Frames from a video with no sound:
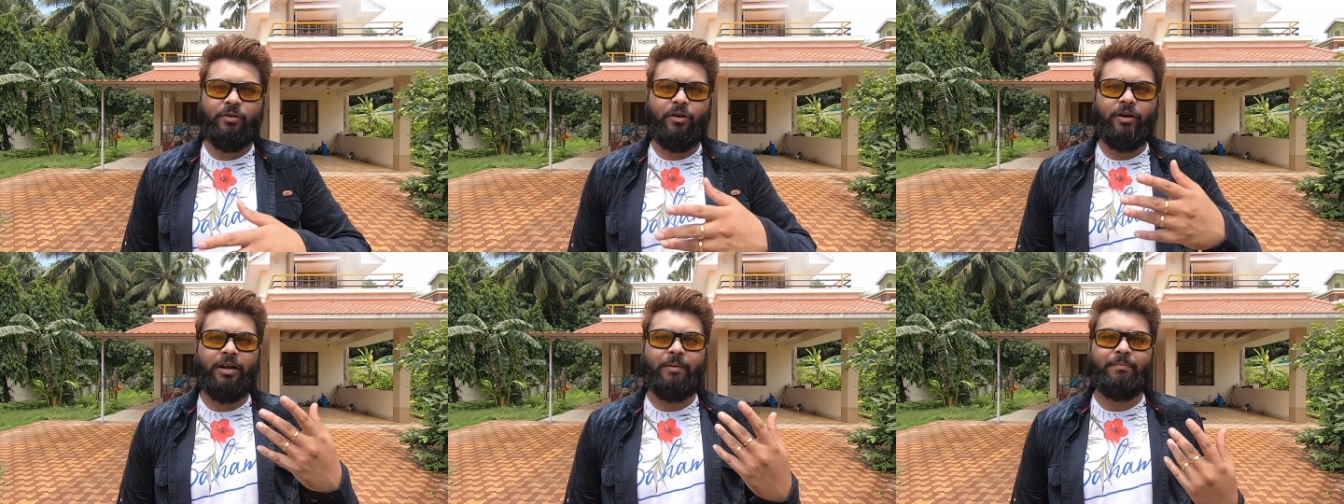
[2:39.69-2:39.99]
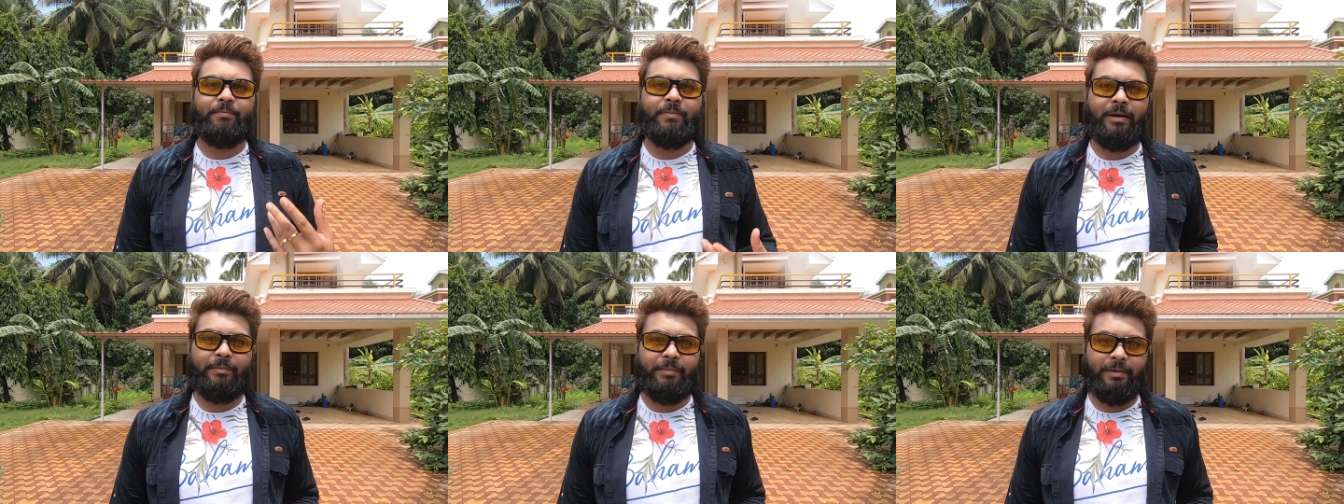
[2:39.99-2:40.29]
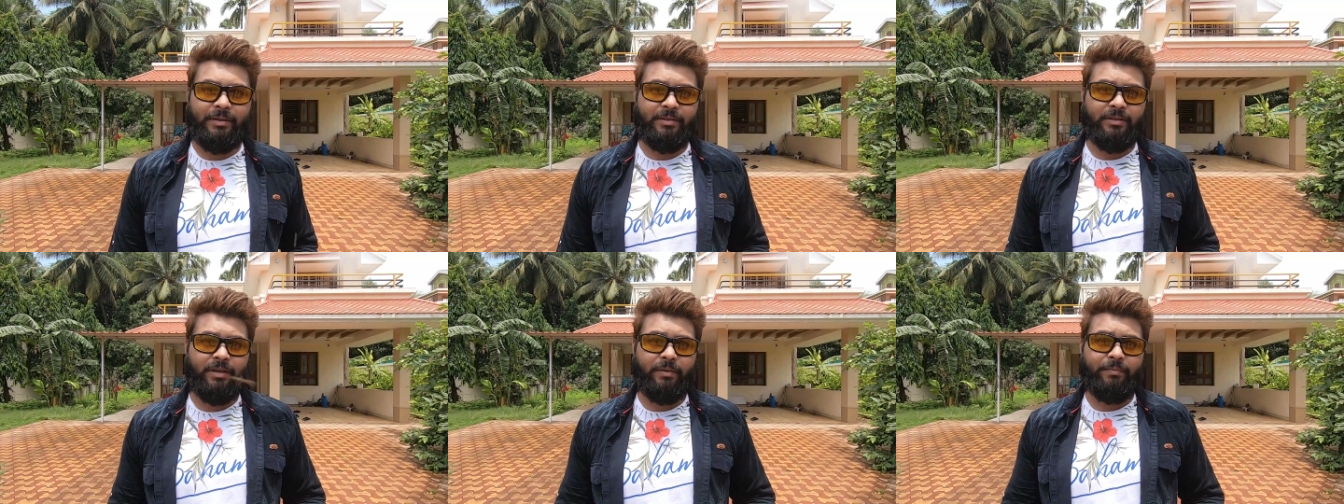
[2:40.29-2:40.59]
और अपना भी
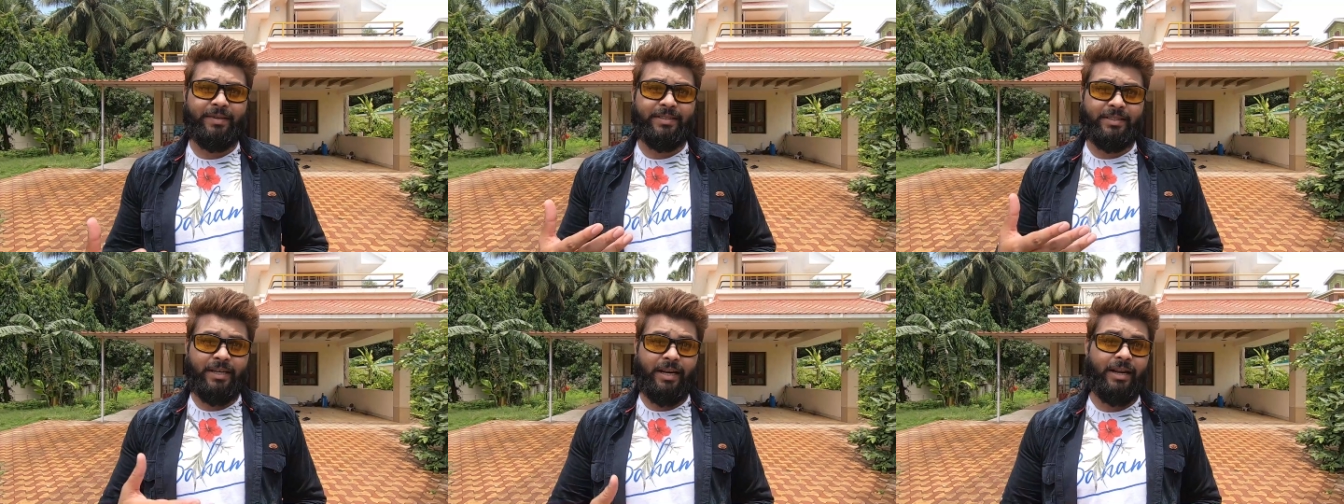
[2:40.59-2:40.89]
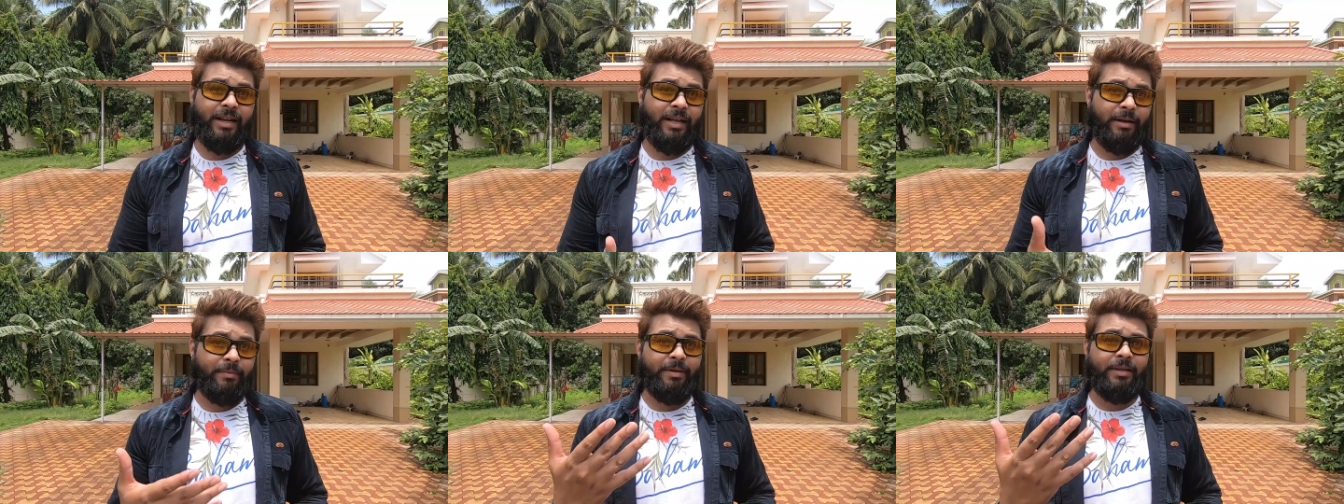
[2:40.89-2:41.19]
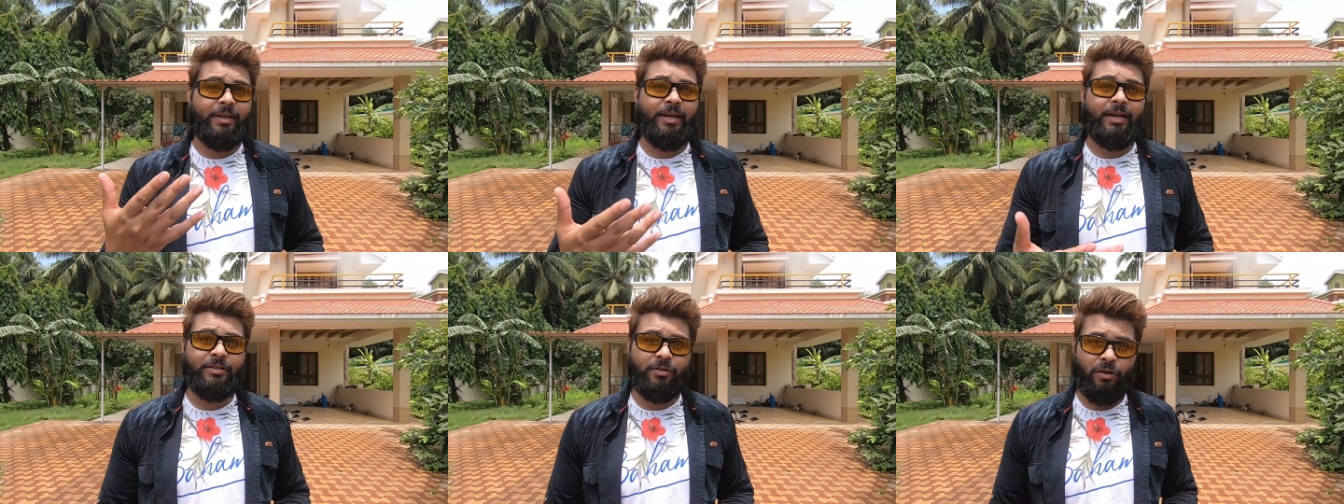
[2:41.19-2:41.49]
अपने चैनल का भी
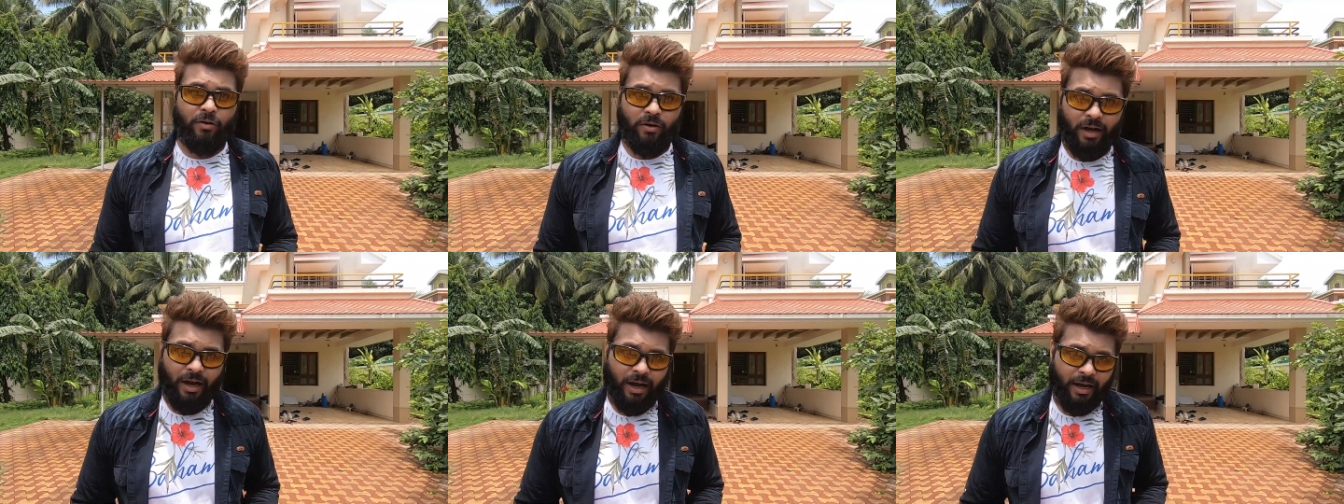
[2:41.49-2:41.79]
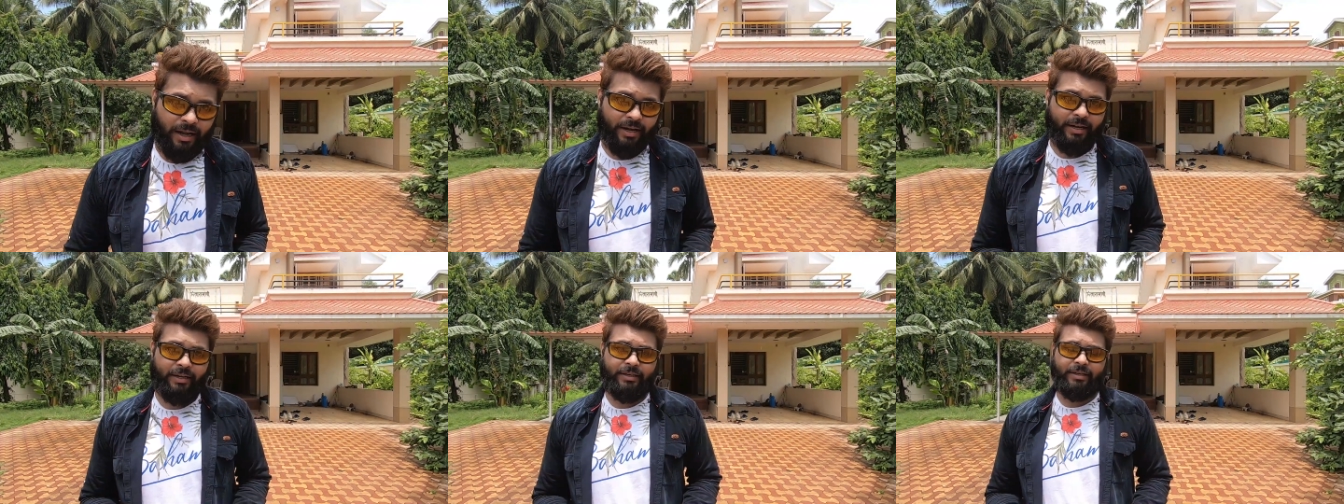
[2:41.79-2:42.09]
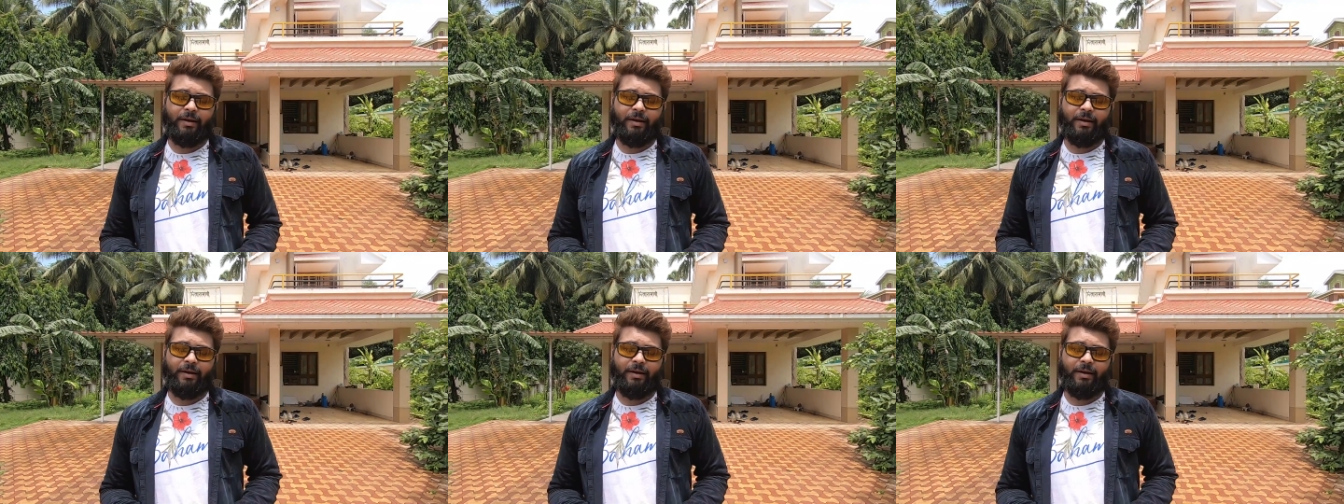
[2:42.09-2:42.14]
नया सॉन्ग आ रहा है